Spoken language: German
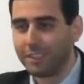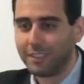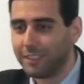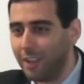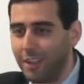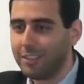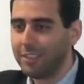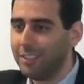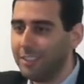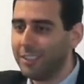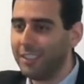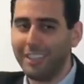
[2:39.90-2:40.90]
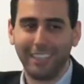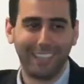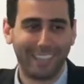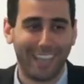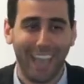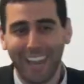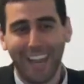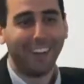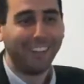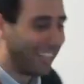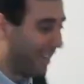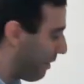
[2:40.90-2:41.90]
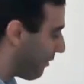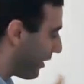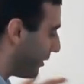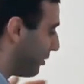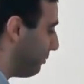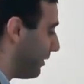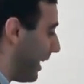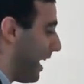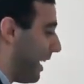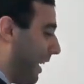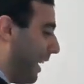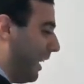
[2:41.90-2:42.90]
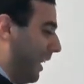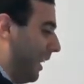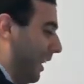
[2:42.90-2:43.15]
oder 1000 oder keine Ahnung, ich habe aufgehört zum Zählen, ja?